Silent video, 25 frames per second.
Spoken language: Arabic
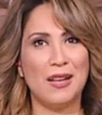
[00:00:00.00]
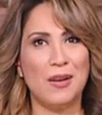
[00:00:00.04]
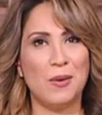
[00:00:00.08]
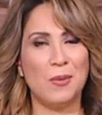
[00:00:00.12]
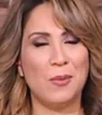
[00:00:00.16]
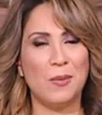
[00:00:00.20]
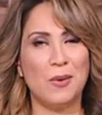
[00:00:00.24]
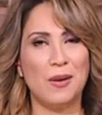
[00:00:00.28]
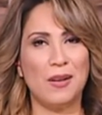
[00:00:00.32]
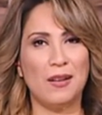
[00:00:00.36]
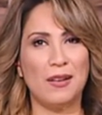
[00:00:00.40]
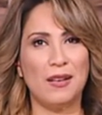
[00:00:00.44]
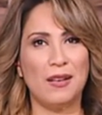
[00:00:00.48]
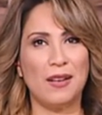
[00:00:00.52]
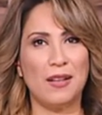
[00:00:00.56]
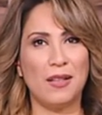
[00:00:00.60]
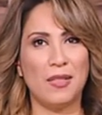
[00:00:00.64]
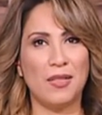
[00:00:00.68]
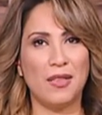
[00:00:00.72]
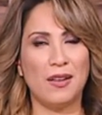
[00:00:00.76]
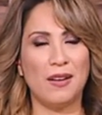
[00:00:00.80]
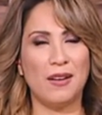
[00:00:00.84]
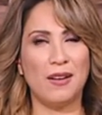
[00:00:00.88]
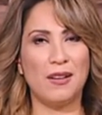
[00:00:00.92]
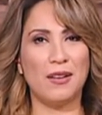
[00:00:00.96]

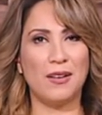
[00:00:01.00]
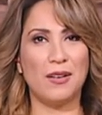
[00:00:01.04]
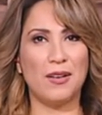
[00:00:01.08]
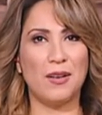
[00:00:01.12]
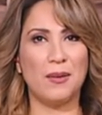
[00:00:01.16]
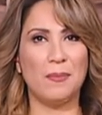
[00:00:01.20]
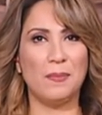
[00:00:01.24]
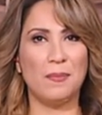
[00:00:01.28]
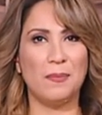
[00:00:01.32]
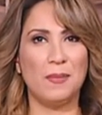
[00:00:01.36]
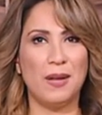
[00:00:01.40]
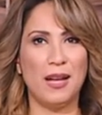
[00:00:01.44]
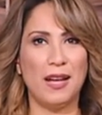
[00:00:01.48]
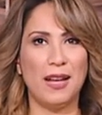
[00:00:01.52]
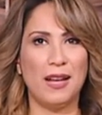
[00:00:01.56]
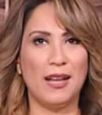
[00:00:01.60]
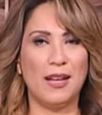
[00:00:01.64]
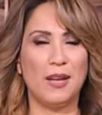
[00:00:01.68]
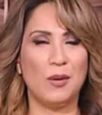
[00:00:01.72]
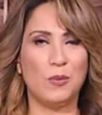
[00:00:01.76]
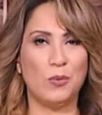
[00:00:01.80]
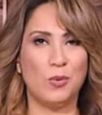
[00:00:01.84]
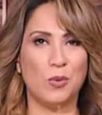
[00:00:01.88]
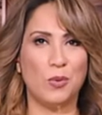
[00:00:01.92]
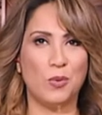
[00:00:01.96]
والأثار مع
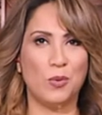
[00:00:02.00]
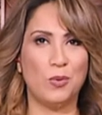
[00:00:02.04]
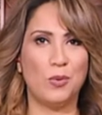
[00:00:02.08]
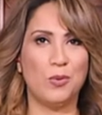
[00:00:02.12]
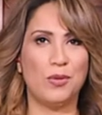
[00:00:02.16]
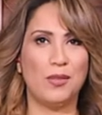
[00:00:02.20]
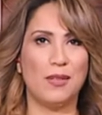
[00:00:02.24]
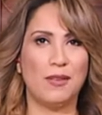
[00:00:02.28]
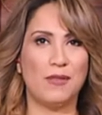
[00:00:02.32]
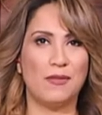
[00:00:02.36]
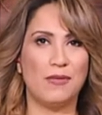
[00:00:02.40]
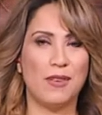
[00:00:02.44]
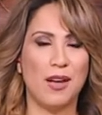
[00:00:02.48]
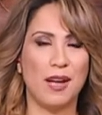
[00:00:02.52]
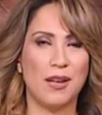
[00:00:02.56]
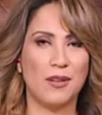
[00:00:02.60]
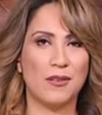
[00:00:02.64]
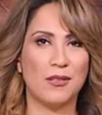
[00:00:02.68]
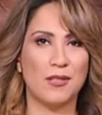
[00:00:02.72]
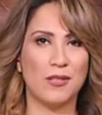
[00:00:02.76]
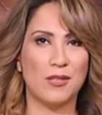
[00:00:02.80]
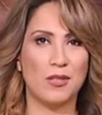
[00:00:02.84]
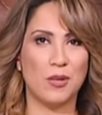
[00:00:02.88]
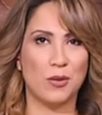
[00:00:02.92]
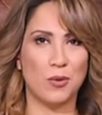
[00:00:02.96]
وجود
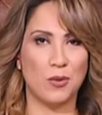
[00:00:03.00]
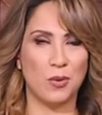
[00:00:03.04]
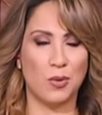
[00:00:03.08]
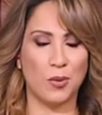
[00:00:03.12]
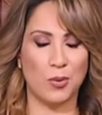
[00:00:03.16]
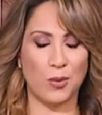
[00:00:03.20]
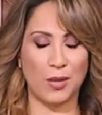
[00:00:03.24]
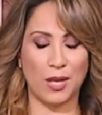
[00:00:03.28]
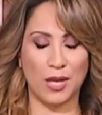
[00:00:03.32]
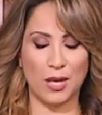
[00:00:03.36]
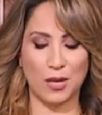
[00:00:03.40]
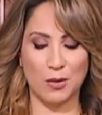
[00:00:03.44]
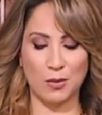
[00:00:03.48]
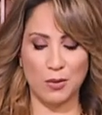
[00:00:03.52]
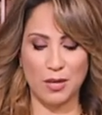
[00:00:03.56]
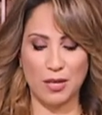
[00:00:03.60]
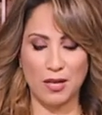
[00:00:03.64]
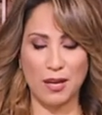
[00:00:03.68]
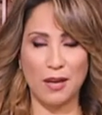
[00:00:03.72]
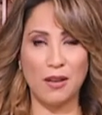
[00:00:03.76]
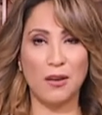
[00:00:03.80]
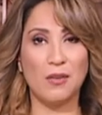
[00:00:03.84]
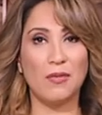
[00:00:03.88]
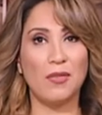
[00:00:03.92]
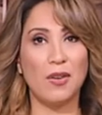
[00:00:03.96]
فيروس كورونا خلونا
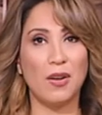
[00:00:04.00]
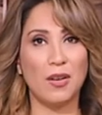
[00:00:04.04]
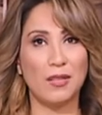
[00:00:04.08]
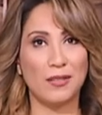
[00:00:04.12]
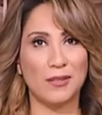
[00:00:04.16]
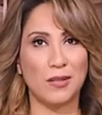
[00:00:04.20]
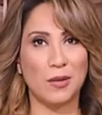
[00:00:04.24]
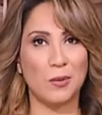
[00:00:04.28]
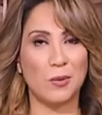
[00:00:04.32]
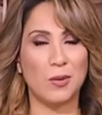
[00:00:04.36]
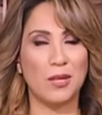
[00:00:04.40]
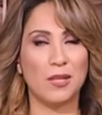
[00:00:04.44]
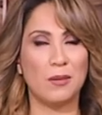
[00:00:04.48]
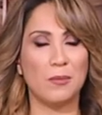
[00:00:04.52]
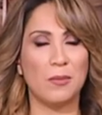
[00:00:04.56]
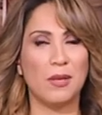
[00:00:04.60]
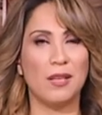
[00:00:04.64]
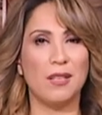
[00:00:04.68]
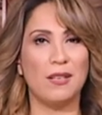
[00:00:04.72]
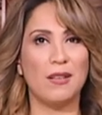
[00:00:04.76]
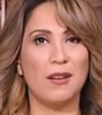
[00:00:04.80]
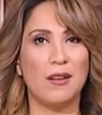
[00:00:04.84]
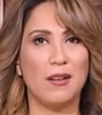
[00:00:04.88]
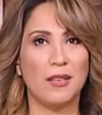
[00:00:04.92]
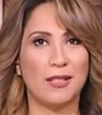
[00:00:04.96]
نعرف أكثر
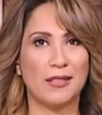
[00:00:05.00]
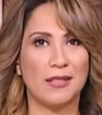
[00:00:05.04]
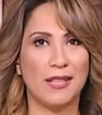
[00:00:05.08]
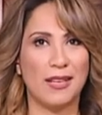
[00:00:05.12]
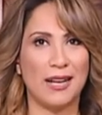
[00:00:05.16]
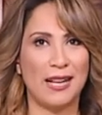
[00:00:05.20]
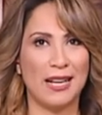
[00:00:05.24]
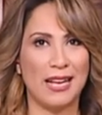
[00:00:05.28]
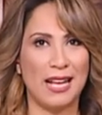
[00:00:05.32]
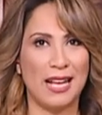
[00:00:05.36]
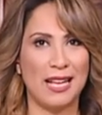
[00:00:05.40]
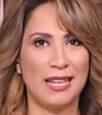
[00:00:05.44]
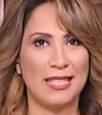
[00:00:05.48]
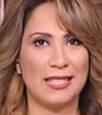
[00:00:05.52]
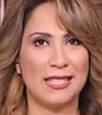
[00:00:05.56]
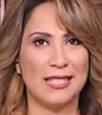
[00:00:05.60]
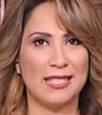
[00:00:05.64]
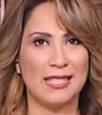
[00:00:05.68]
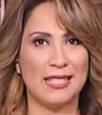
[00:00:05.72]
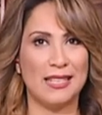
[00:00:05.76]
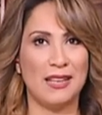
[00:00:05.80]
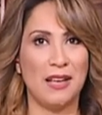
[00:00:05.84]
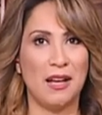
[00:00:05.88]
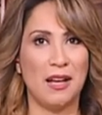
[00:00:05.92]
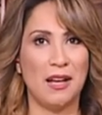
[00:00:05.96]
ونطمئن أكثر على حالة
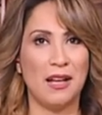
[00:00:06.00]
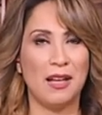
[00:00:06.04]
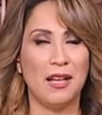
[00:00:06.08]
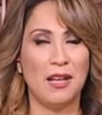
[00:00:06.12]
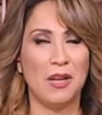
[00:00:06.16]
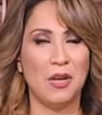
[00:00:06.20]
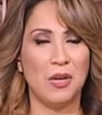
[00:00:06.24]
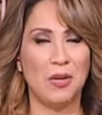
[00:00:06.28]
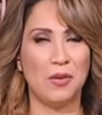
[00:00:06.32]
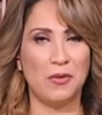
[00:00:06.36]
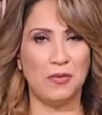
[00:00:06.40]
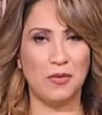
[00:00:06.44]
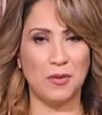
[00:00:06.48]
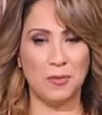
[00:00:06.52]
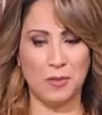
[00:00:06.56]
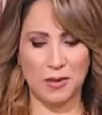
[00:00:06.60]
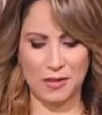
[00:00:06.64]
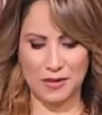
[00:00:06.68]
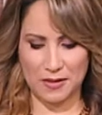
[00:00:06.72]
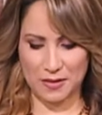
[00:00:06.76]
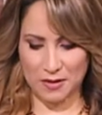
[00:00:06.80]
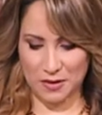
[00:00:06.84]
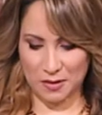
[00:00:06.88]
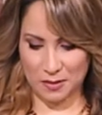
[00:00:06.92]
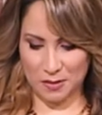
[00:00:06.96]
السياحة في
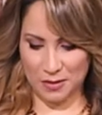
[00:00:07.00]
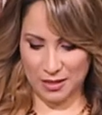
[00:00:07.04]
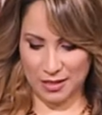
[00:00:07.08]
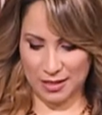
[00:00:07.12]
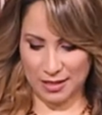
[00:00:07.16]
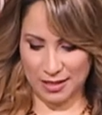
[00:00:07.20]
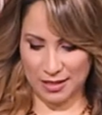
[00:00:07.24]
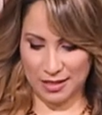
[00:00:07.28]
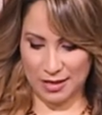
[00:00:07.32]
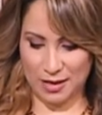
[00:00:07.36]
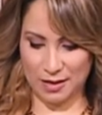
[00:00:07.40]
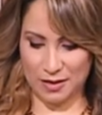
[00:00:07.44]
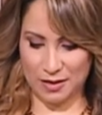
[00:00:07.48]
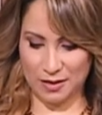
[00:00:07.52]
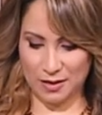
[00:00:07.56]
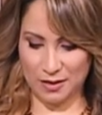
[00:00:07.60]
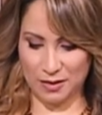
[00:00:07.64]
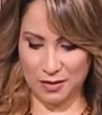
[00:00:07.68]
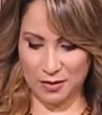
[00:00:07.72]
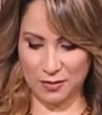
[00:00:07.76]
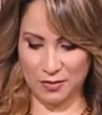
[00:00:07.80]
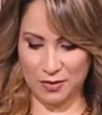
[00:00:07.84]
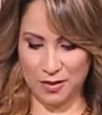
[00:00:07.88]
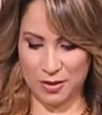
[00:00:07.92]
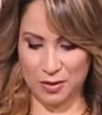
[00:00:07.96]
مصر من خلال
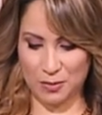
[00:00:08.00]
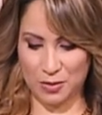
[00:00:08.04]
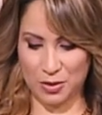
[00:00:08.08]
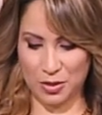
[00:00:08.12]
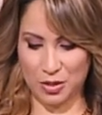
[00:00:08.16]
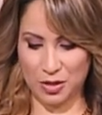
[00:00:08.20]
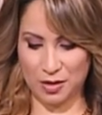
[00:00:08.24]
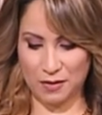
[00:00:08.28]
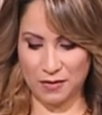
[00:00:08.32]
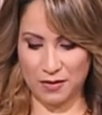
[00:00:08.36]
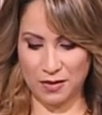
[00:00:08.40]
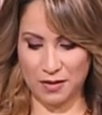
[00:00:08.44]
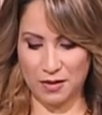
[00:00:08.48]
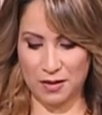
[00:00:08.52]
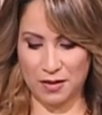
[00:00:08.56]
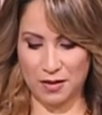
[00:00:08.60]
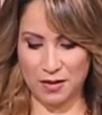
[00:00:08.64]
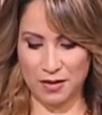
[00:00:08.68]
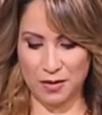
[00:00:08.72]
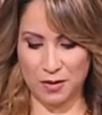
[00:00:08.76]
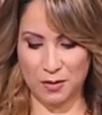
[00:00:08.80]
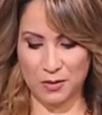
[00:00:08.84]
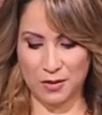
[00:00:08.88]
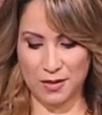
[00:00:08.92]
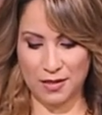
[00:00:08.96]
ضيفنا اللي بيشرفنا
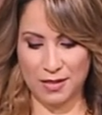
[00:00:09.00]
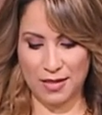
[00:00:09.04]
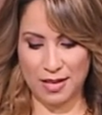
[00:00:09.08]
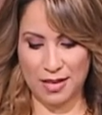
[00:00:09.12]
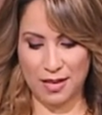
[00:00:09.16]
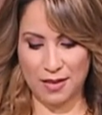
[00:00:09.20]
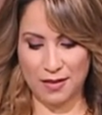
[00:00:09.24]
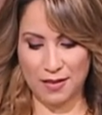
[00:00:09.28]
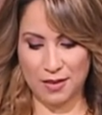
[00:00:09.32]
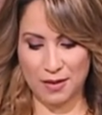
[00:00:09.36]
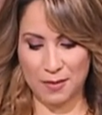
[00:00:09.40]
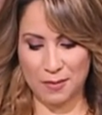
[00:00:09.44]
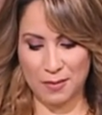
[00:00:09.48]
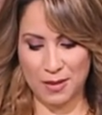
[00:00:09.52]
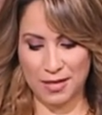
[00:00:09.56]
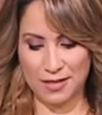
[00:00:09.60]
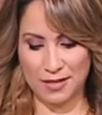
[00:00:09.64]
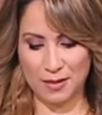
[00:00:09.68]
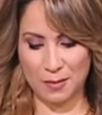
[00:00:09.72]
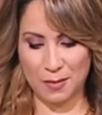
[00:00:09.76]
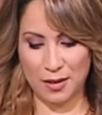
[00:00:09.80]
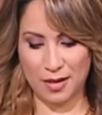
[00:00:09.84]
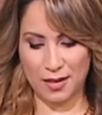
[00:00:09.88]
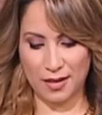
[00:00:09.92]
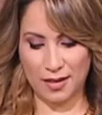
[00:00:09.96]
النهارده استاذ
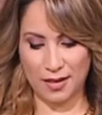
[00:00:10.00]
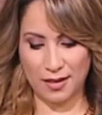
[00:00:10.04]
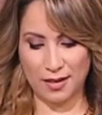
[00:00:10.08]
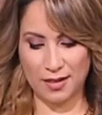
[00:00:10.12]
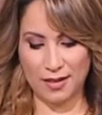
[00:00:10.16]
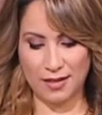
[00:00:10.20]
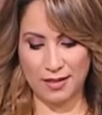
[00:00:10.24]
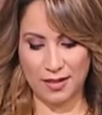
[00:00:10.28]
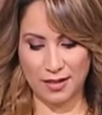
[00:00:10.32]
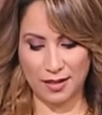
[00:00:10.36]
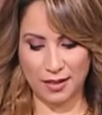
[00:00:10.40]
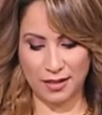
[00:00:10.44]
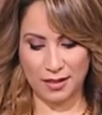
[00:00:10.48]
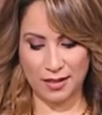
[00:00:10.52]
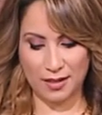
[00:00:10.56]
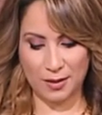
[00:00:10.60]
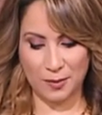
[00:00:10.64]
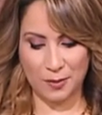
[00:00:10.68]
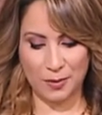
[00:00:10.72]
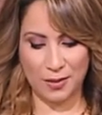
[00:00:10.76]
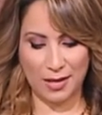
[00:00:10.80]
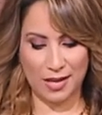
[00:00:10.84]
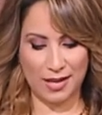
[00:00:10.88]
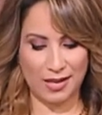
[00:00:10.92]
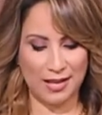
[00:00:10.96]
باسم حلقه نقيب
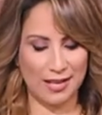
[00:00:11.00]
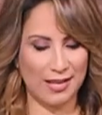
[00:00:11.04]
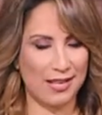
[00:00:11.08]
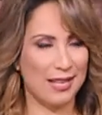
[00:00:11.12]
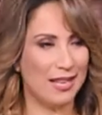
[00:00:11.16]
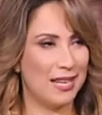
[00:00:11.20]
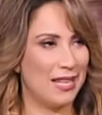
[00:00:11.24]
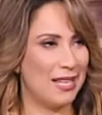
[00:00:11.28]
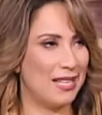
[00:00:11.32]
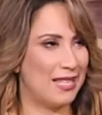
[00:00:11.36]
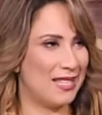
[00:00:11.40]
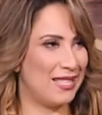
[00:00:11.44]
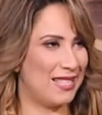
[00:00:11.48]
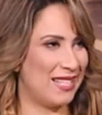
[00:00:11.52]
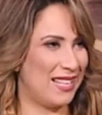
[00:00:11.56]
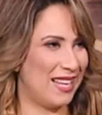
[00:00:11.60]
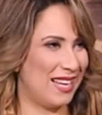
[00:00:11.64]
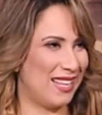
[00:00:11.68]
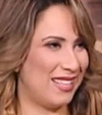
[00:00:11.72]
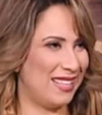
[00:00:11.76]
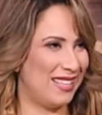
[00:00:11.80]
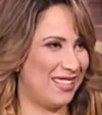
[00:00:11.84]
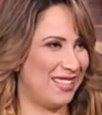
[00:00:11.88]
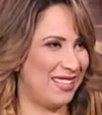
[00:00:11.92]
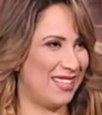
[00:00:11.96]

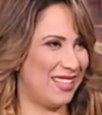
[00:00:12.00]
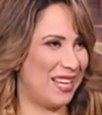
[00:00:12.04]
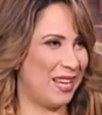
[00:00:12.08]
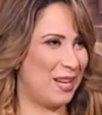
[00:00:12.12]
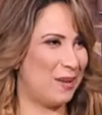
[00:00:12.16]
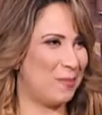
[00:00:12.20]
السياحيين اهلا